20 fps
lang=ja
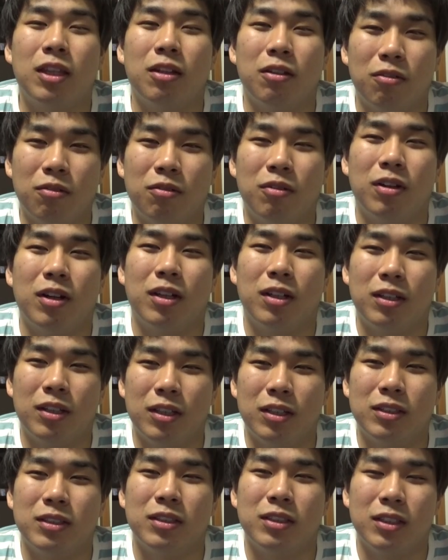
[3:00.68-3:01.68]
ていう動画
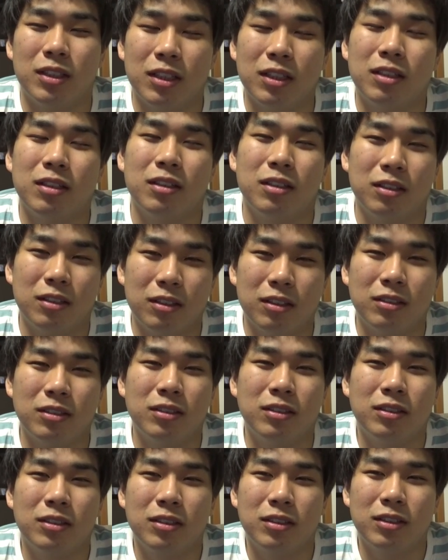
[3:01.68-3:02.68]
ですね。うん。い
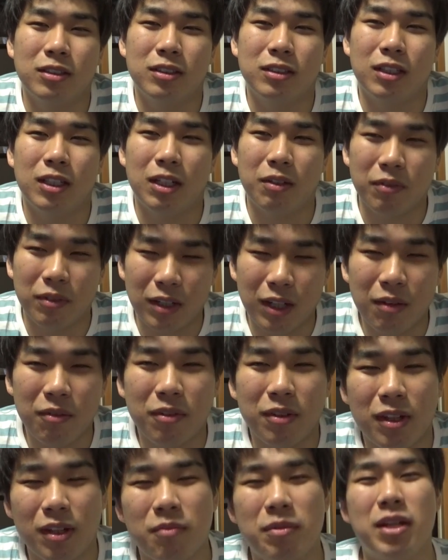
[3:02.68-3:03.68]
や、でも多
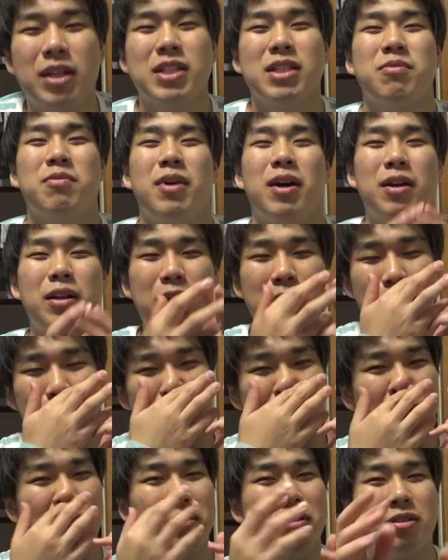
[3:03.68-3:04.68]
分ね、皆さんもあいる
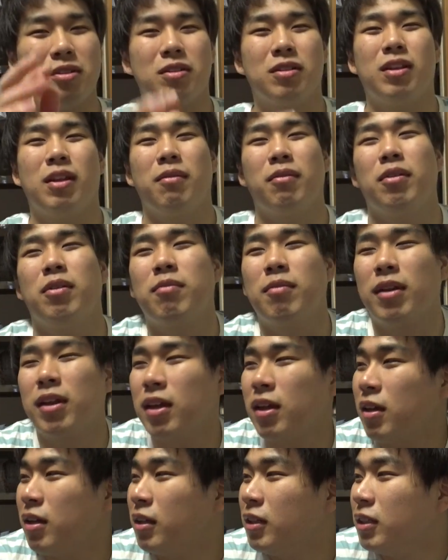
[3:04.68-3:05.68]
と思うんですよ。例えば
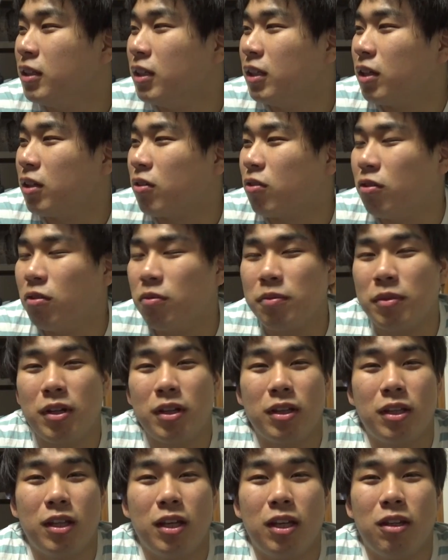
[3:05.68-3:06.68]
ね、
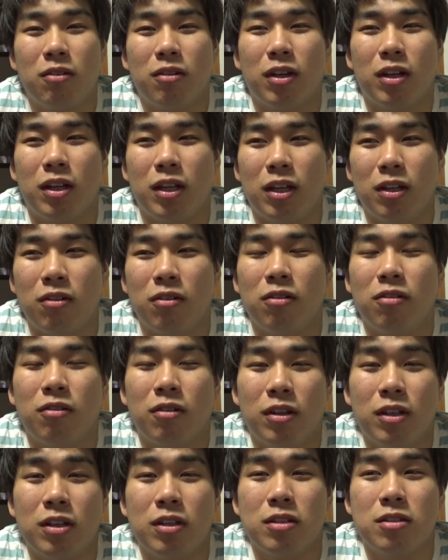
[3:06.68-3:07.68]
コンビニ店員とかいろい
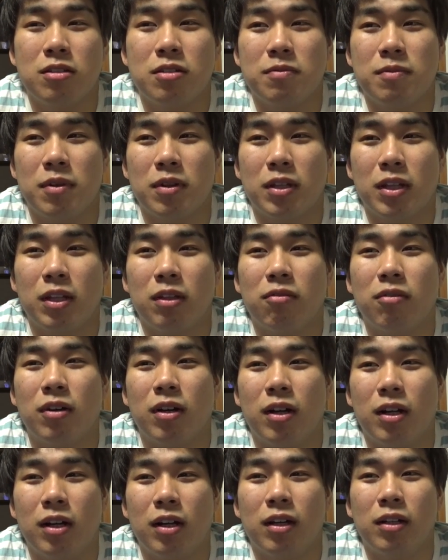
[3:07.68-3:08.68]
ろね、スーパーの店員と
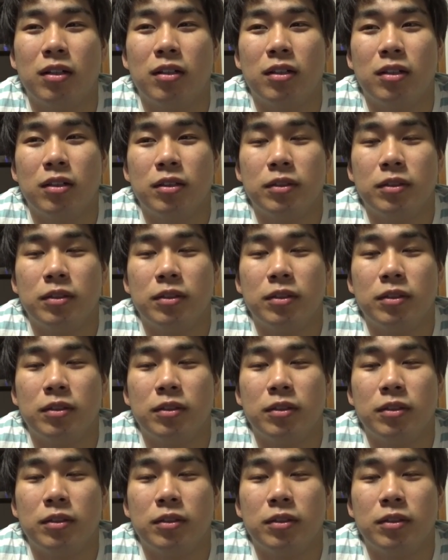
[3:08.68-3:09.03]
か、